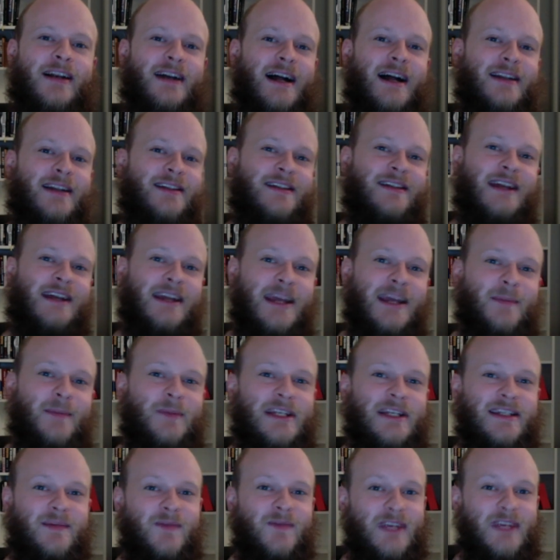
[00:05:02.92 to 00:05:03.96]
hat, dann
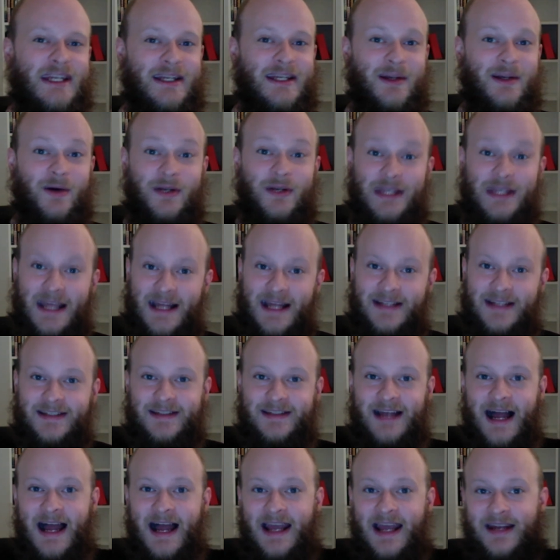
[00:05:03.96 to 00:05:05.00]
gebt diesem Video
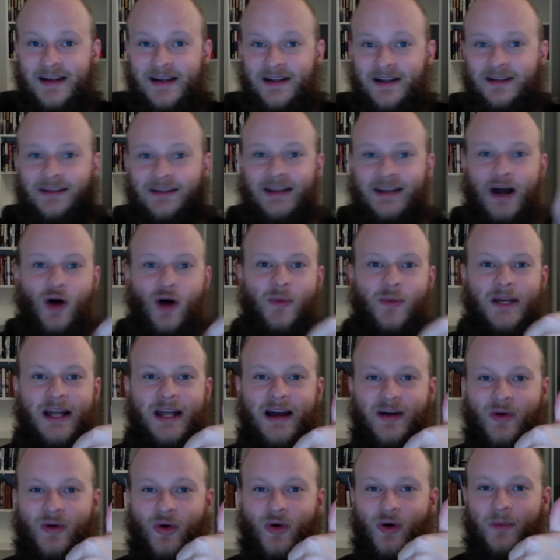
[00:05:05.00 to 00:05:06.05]
jetzt einen Daumen
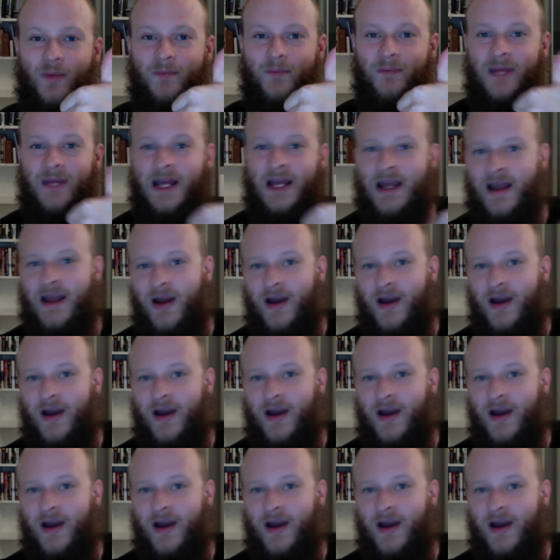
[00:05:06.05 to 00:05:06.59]
nach oben